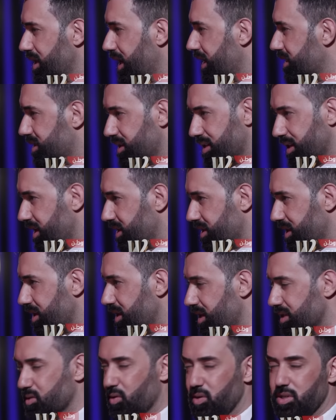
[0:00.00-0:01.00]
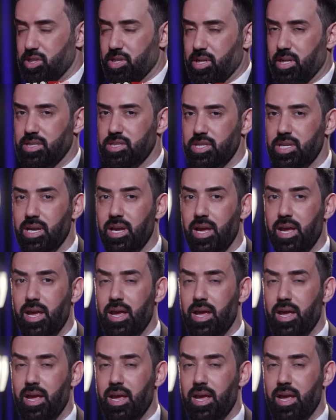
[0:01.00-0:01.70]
يعني تدري انت الناس كل شيء تحكي